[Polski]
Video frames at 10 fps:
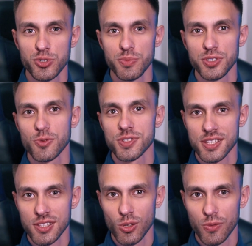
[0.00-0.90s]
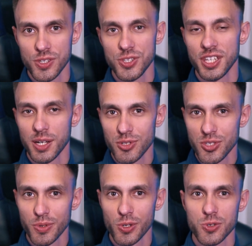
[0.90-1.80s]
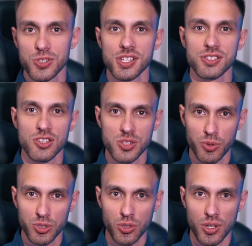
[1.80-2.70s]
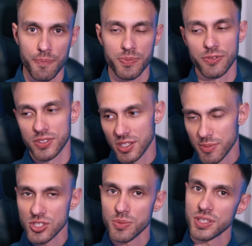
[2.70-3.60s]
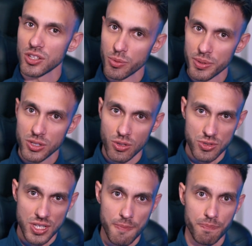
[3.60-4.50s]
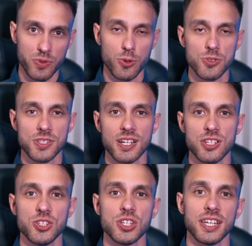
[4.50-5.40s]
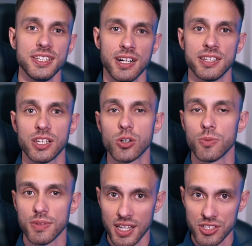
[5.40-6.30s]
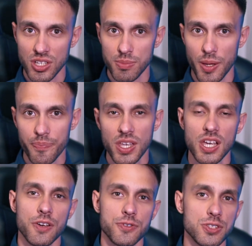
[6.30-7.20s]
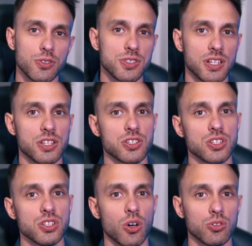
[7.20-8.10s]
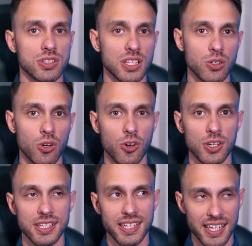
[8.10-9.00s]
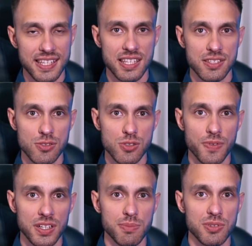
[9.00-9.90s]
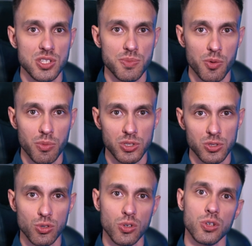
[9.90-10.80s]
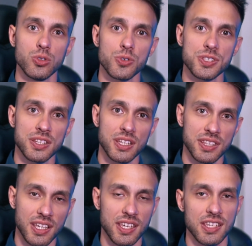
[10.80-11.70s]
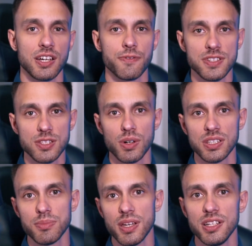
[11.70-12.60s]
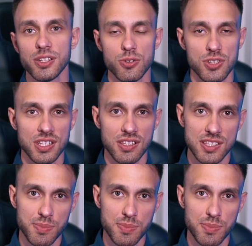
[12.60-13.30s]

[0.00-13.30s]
musimy się zastanowić, jak będziemy korzystać z monitora. Wtedy będziemy na dobrej drodze do znalezienia idealnego dla siebie. Wszystko zależy od tego, jakie zastosowanie będzie miał monitor do zadań takich jak wysyłanie maili, korzystanie